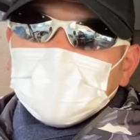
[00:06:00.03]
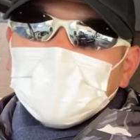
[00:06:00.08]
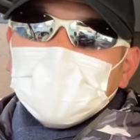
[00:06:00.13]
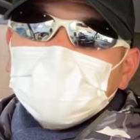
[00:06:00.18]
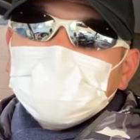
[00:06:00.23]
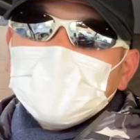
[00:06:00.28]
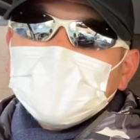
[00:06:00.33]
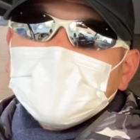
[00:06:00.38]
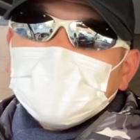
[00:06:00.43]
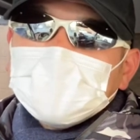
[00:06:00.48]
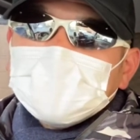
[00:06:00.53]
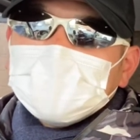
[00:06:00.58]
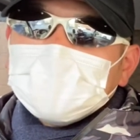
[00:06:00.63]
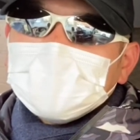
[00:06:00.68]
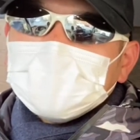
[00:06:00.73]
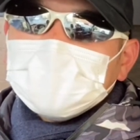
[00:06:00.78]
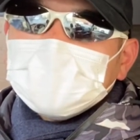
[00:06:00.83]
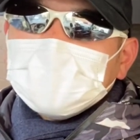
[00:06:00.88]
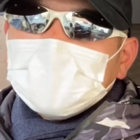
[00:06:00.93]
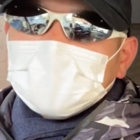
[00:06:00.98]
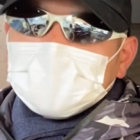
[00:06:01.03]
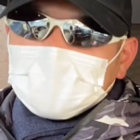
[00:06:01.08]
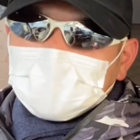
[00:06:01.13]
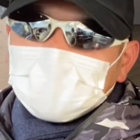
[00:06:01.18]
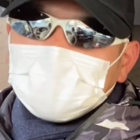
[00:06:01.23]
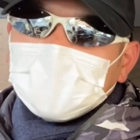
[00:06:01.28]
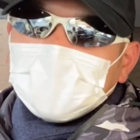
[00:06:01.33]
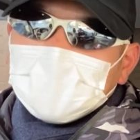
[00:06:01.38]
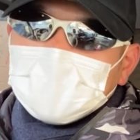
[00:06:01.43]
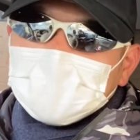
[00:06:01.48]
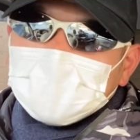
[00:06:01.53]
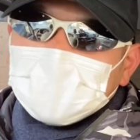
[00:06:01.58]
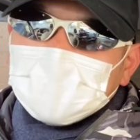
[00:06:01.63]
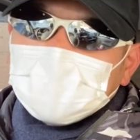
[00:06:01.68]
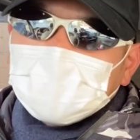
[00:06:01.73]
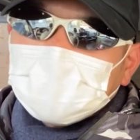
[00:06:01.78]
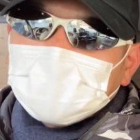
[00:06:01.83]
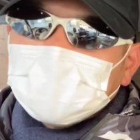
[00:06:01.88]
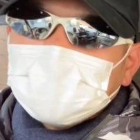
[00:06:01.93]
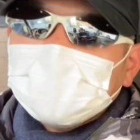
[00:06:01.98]
務委託始めますってい
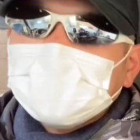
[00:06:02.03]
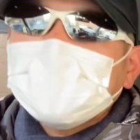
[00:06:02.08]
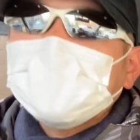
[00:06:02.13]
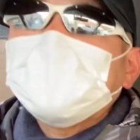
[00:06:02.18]
うこと言ってた